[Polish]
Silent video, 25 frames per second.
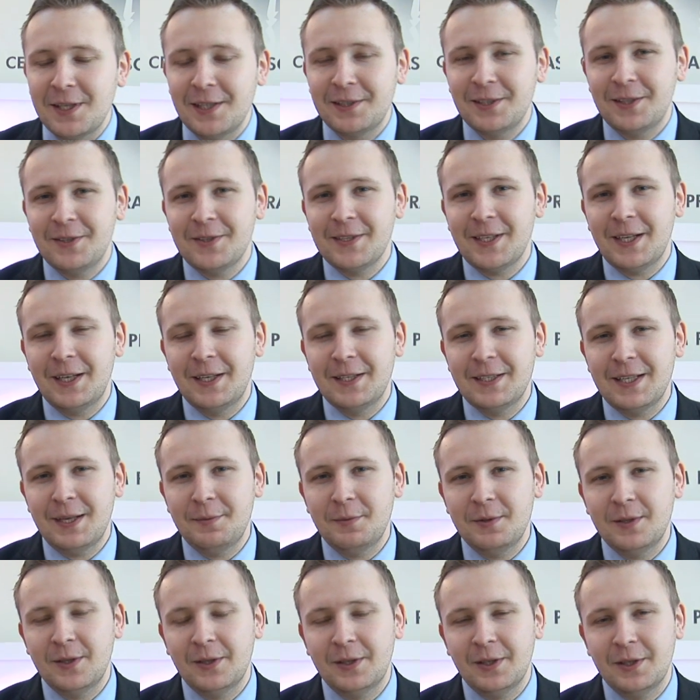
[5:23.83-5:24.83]
Dlatego
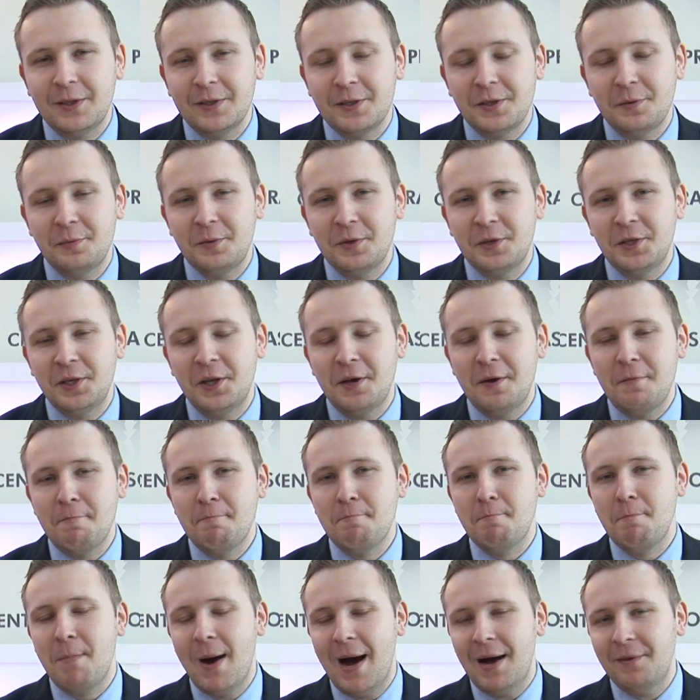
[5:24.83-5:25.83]
zachęcamy do tego, żeby się
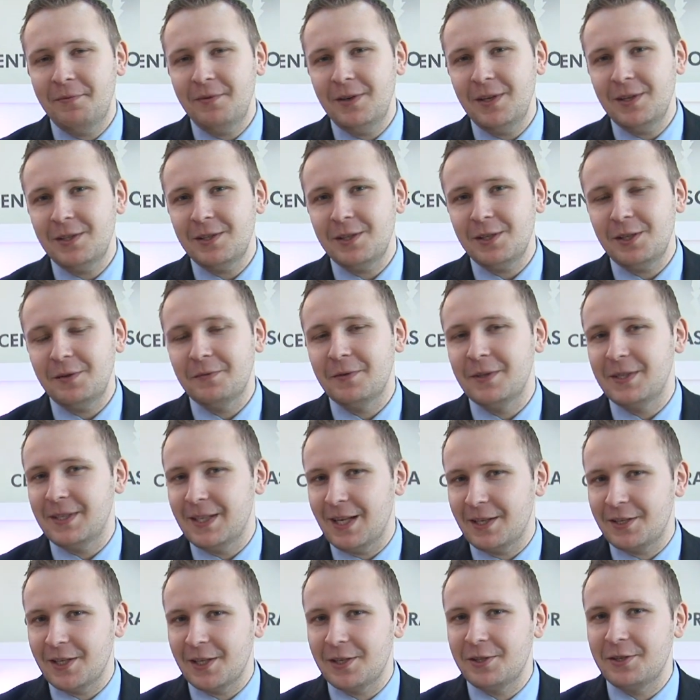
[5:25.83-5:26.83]
bawić i
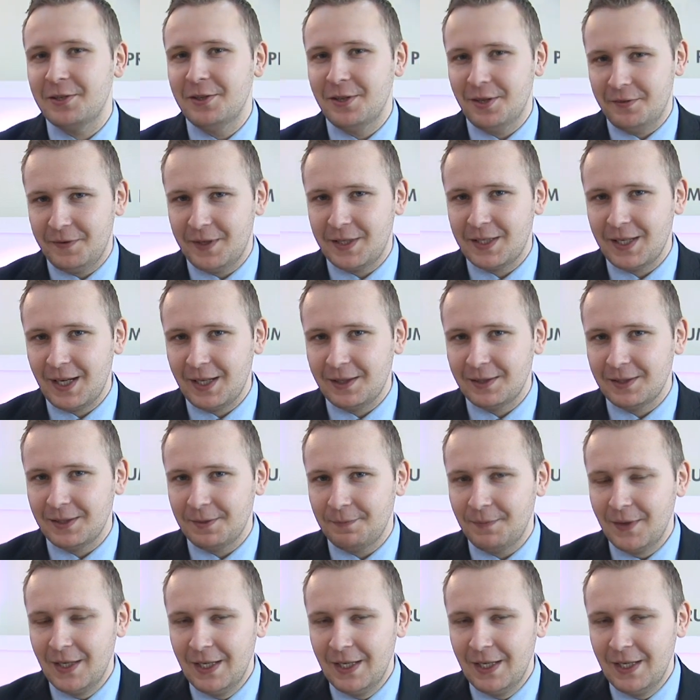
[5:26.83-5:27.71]
wyznaczać nowe trendy.